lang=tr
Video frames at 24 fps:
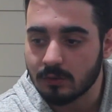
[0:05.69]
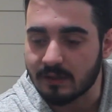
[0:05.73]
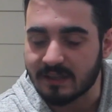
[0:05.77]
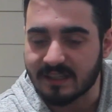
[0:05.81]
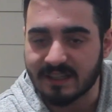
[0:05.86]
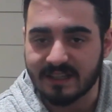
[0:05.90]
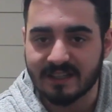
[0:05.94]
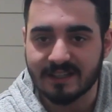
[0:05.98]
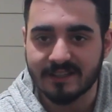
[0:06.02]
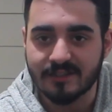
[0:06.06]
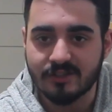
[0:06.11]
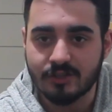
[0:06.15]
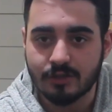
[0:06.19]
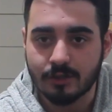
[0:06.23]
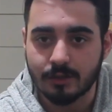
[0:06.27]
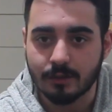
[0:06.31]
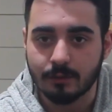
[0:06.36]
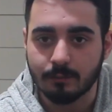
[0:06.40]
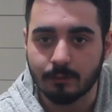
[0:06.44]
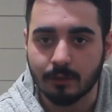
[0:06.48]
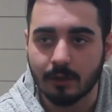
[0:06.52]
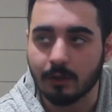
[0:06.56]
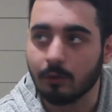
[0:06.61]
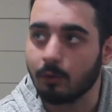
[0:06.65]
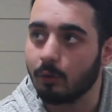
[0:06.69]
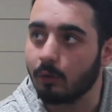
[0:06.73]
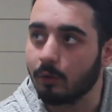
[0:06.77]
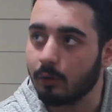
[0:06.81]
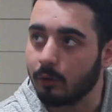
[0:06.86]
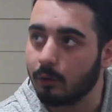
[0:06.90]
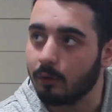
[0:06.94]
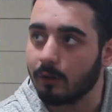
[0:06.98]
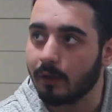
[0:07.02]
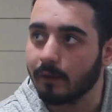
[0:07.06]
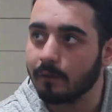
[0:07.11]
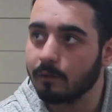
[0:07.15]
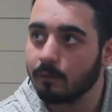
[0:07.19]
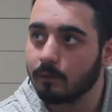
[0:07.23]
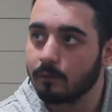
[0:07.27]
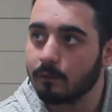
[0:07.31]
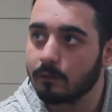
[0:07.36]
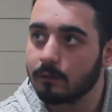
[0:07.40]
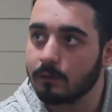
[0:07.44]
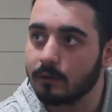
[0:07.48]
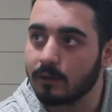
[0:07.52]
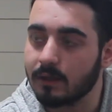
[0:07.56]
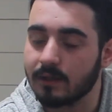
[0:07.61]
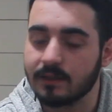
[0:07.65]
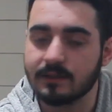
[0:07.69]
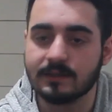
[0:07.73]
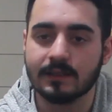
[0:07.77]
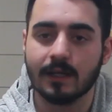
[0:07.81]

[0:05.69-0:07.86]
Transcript: yıkıcı bir olay olan Yeni